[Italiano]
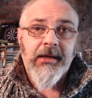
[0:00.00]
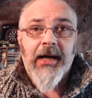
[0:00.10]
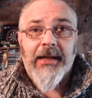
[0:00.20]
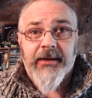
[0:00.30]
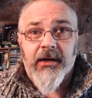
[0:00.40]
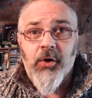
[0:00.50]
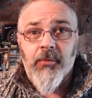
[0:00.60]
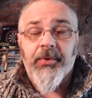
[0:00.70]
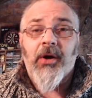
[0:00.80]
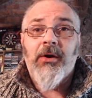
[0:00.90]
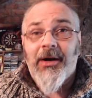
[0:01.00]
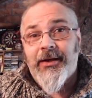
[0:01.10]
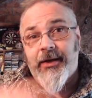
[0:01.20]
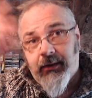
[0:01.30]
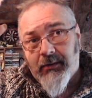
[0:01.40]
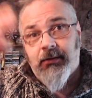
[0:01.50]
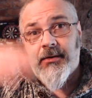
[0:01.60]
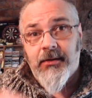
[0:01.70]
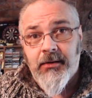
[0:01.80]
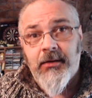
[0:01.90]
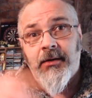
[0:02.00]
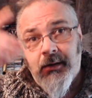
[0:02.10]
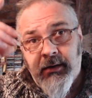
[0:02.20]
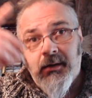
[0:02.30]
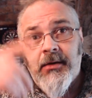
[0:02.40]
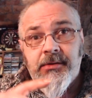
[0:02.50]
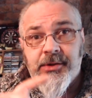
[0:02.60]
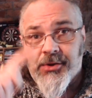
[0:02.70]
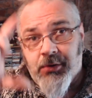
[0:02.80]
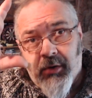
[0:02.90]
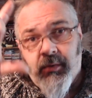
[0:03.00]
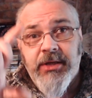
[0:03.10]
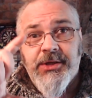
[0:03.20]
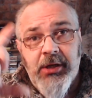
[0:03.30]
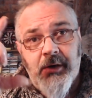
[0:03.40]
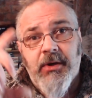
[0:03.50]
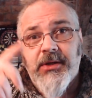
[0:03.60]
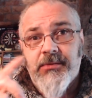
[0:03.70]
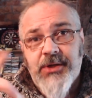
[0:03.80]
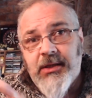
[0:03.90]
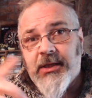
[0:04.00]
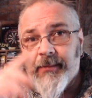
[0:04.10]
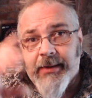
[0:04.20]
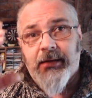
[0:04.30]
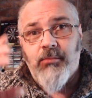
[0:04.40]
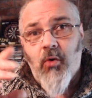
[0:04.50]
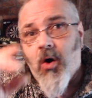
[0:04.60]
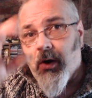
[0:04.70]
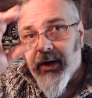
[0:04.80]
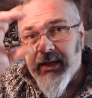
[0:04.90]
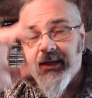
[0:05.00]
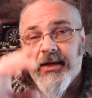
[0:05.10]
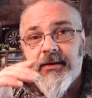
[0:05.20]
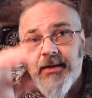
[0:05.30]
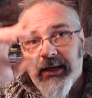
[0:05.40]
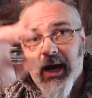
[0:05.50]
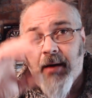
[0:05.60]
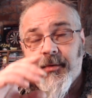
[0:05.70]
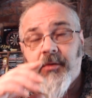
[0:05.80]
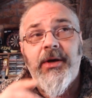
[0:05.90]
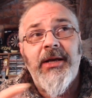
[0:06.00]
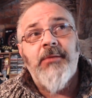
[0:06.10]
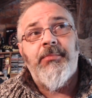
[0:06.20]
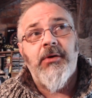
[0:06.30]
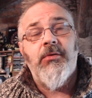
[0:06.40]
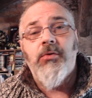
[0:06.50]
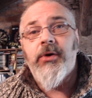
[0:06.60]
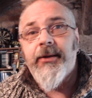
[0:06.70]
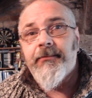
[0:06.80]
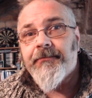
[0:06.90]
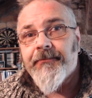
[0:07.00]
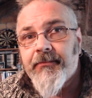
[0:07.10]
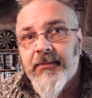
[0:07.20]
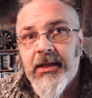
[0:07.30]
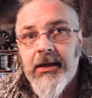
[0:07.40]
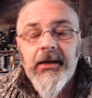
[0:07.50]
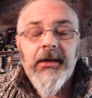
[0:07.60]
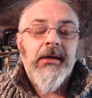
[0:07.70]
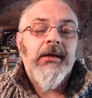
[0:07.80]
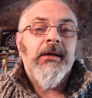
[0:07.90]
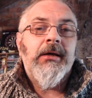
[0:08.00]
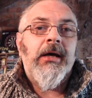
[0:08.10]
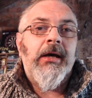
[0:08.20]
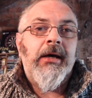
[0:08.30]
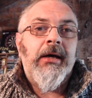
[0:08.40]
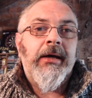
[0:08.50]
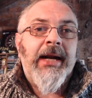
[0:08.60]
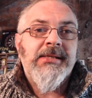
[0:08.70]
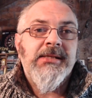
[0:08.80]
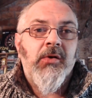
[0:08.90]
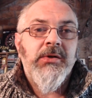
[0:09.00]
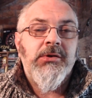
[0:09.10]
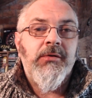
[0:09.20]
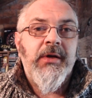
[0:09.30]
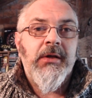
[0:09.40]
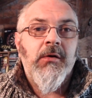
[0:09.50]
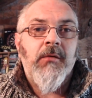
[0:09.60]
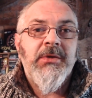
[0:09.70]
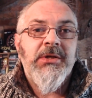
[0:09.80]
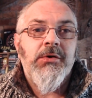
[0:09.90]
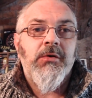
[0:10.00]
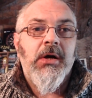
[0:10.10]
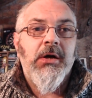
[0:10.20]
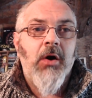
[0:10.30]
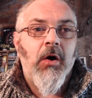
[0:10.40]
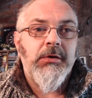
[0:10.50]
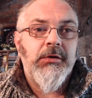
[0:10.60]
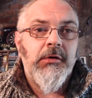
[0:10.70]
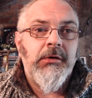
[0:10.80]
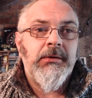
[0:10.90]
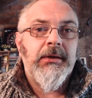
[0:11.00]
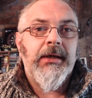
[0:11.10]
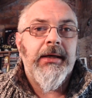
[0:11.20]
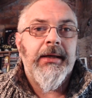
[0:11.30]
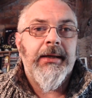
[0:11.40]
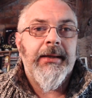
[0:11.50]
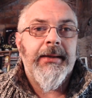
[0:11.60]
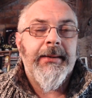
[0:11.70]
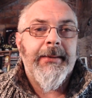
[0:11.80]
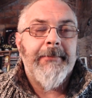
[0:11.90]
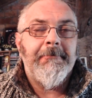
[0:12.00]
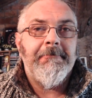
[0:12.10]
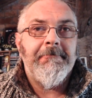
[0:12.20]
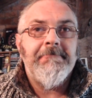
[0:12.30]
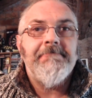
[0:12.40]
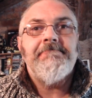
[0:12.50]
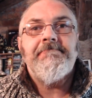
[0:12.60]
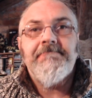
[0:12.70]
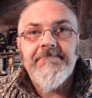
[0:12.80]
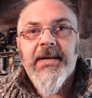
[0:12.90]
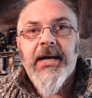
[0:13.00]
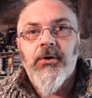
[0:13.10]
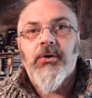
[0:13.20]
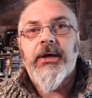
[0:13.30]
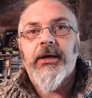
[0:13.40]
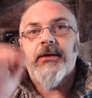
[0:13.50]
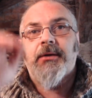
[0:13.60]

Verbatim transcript: al tre doppio. Allora lì ci sono quei 5 centimetri buoni di, di cambio. Quindi per cui eh, grazie a questo video mi sono accorto eh, che noi